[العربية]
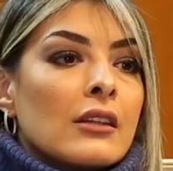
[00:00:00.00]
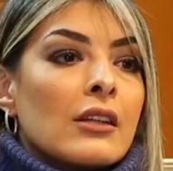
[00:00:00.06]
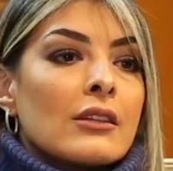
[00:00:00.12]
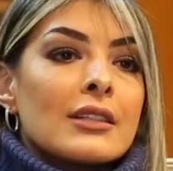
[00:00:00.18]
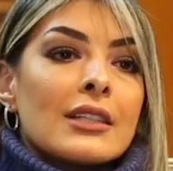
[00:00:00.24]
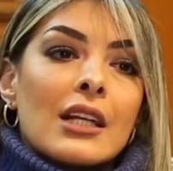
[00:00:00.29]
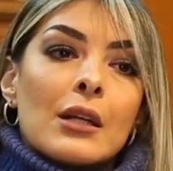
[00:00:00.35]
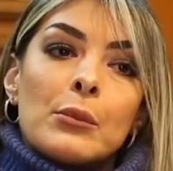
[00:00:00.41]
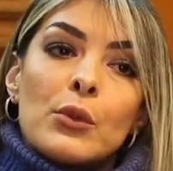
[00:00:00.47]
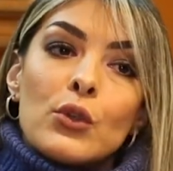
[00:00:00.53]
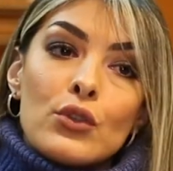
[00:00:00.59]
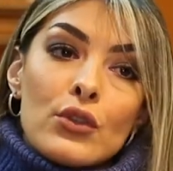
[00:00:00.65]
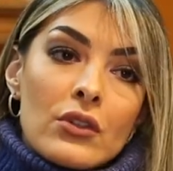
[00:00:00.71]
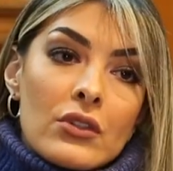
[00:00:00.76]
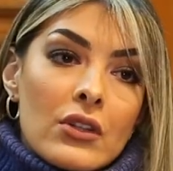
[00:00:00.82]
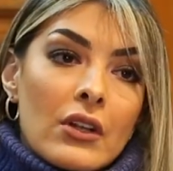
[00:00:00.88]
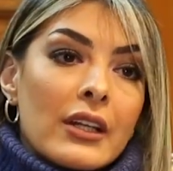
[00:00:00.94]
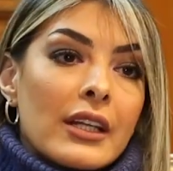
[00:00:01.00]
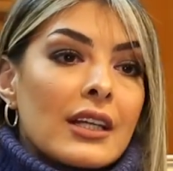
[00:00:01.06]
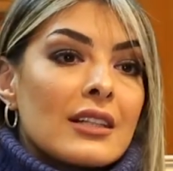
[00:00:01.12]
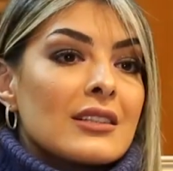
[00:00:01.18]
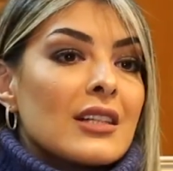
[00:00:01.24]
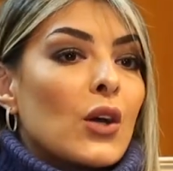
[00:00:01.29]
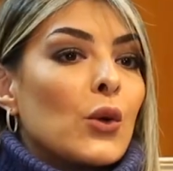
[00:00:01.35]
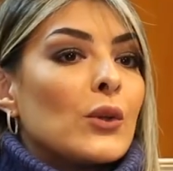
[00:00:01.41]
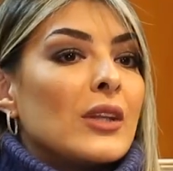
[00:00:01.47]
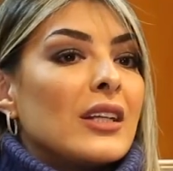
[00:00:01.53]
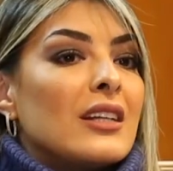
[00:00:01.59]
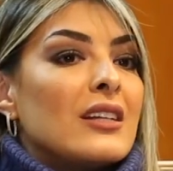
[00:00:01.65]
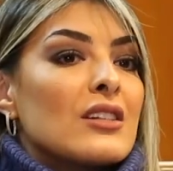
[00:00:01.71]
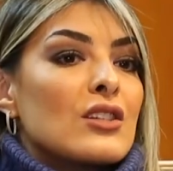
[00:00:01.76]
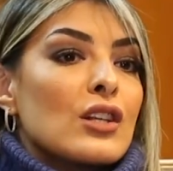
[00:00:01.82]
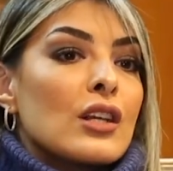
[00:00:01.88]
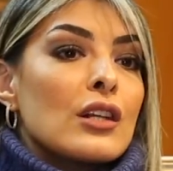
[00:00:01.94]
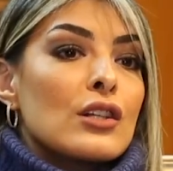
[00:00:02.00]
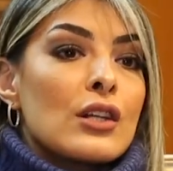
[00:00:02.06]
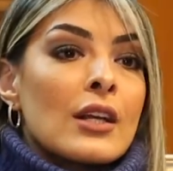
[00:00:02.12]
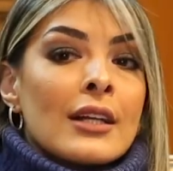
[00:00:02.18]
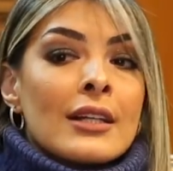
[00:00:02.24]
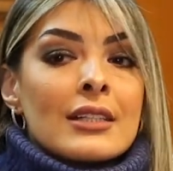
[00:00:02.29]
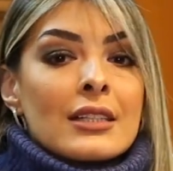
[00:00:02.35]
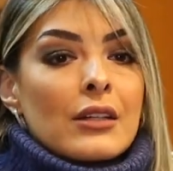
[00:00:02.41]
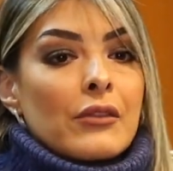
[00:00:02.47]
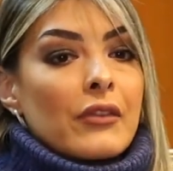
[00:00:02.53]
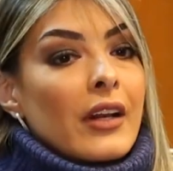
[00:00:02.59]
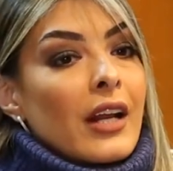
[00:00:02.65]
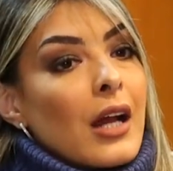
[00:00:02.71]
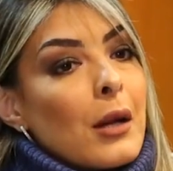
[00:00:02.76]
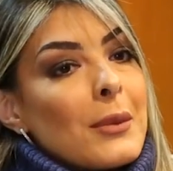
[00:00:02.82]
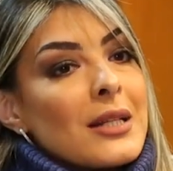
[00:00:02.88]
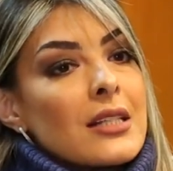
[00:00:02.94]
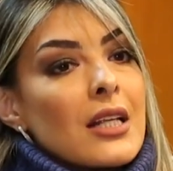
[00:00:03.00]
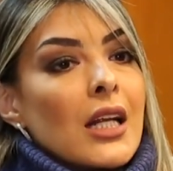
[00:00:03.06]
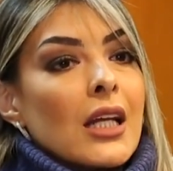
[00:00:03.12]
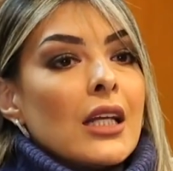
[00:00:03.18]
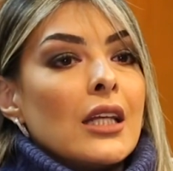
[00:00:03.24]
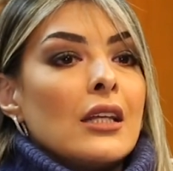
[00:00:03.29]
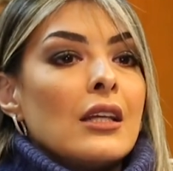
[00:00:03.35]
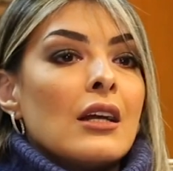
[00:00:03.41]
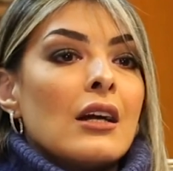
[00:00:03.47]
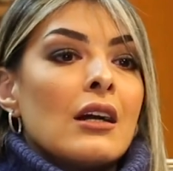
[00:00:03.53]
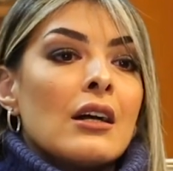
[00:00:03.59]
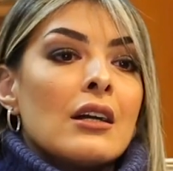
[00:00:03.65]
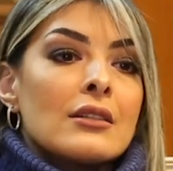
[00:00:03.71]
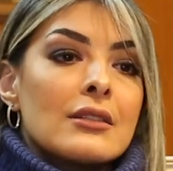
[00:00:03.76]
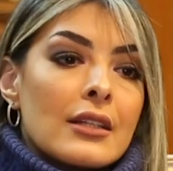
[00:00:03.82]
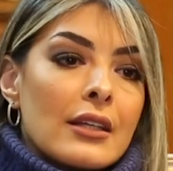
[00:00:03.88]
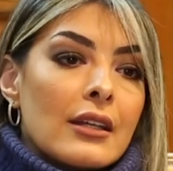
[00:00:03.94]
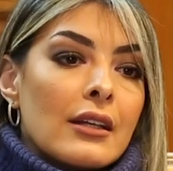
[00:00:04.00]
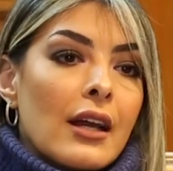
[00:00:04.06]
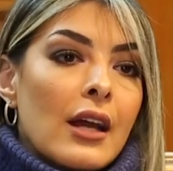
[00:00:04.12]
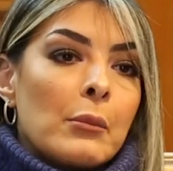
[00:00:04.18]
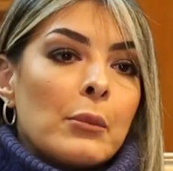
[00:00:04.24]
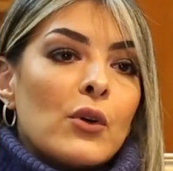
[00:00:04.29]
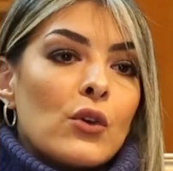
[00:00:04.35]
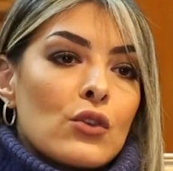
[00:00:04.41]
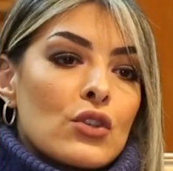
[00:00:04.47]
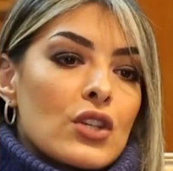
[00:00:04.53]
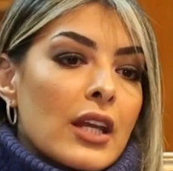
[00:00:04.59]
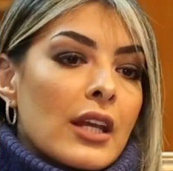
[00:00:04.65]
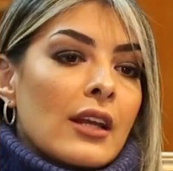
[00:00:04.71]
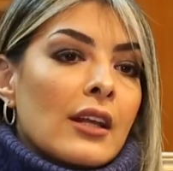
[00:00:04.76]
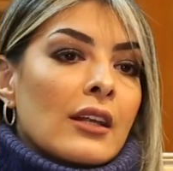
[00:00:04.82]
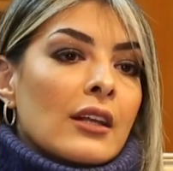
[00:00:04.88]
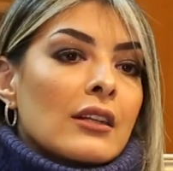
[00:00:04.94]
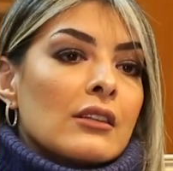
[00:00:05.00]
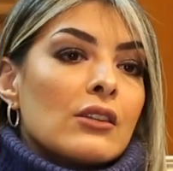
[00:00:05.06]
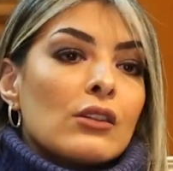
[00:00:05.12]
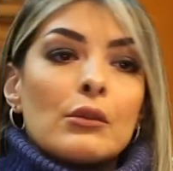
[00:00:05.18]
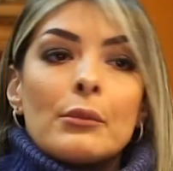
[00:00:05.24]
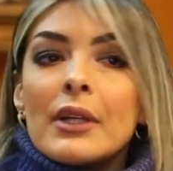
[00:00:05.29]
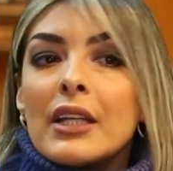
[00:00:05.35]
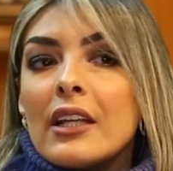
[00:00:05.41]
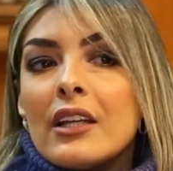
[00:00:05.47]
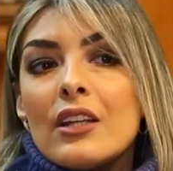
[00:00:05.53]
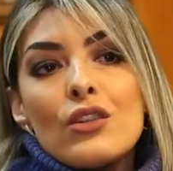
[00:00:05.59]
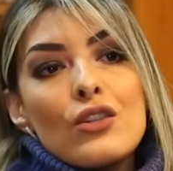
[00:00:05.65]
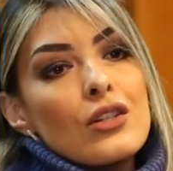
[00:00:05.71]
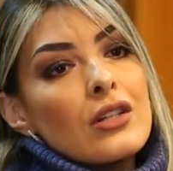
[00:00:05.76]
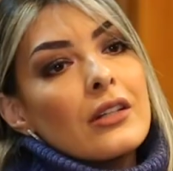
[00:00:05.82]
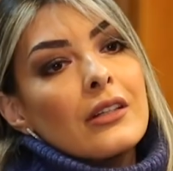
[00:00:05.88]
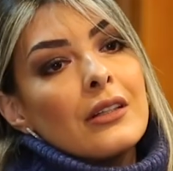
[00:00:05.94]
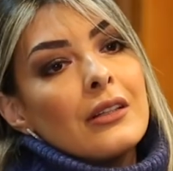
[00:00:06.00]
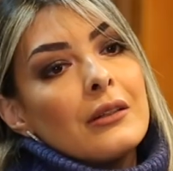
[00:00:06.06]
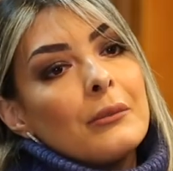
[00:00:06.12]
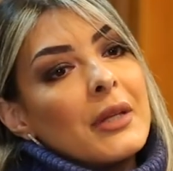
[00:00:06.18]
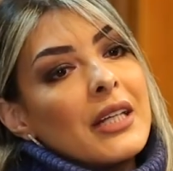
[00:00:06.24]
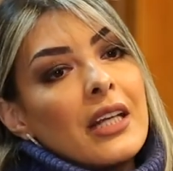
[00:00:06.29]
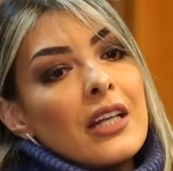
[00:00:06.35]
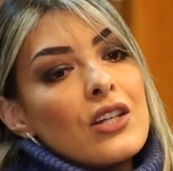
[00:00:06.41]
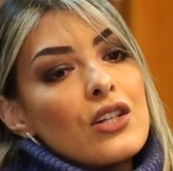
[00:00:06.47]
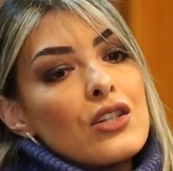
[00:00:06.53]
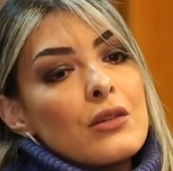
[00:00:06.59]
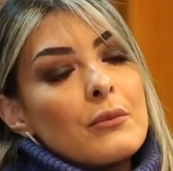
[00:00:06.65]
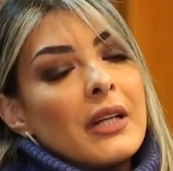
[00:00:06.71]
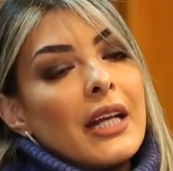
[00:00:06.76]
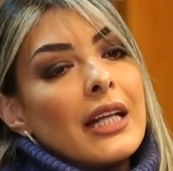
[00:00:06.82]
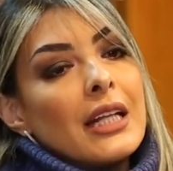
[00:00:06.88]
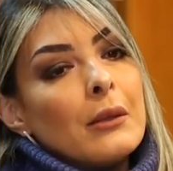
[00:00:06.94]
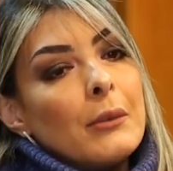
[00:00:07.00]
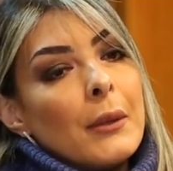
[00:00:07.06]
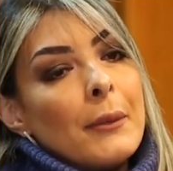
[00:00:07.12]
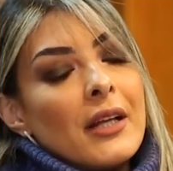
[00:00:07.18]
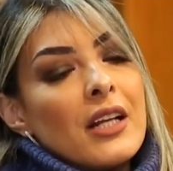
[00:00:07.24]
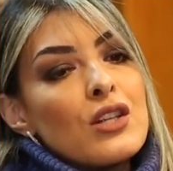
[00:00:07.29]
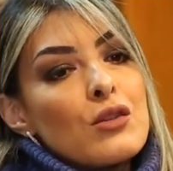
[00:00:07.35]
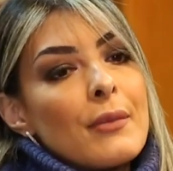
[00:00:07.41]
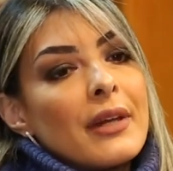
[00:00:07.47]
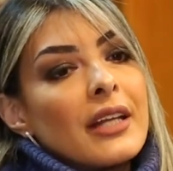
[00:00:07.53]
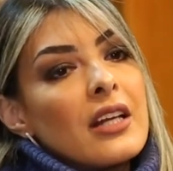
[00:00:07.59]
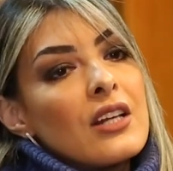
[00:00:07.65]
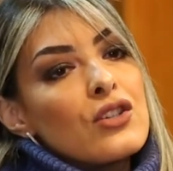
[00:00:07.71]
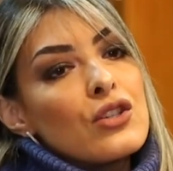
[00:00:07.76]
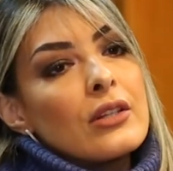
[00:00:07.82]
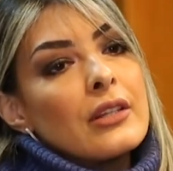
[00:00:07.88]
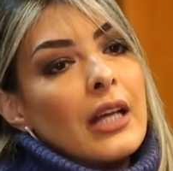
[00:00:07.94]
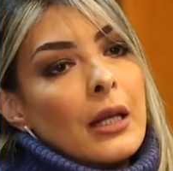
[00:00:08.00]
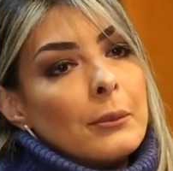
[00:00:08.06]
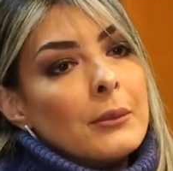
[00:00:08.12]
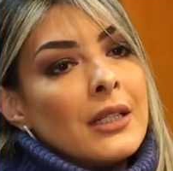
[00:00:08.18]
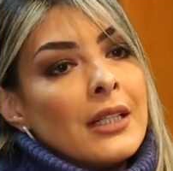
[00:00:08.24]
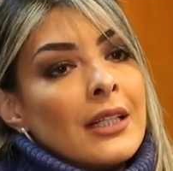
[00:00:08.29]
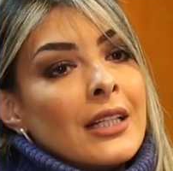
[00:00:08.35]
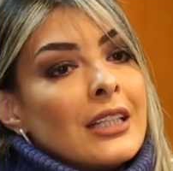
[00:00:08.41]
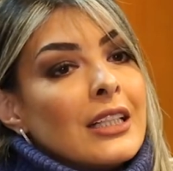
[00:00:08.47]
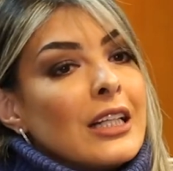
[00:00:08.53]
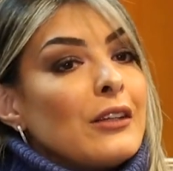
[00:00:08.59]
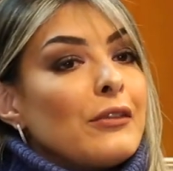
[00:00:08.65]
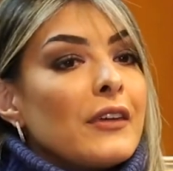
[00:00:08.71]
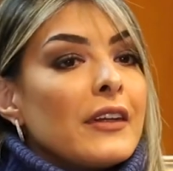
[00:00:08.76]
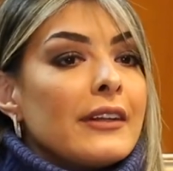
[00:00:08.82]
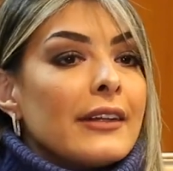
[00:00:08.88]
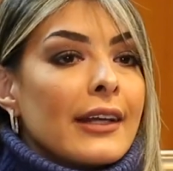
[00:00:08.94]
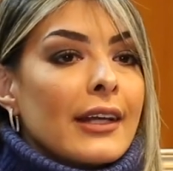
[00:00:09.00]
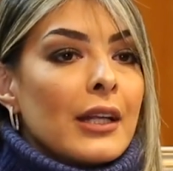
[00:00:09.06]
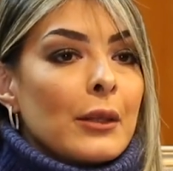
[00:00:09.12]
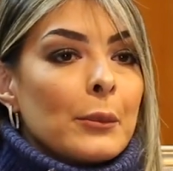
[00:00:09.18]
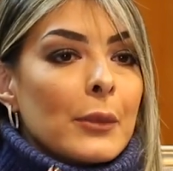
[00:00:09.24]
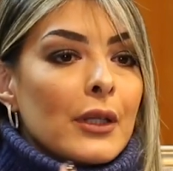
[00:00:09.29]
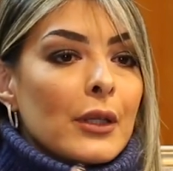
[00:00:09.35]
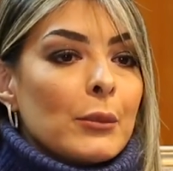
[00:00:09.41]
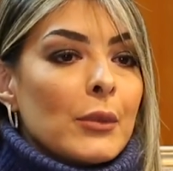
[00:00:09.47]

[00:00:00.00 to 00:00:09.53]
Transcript: دونك سي لا برودكسيون اللي كتاخذ الانتاج سي فرقه مسرحيه سي ان بروجي دونك ما كاينش ما كاينش من هذا الباب علاش ما كانش الدعم للفنان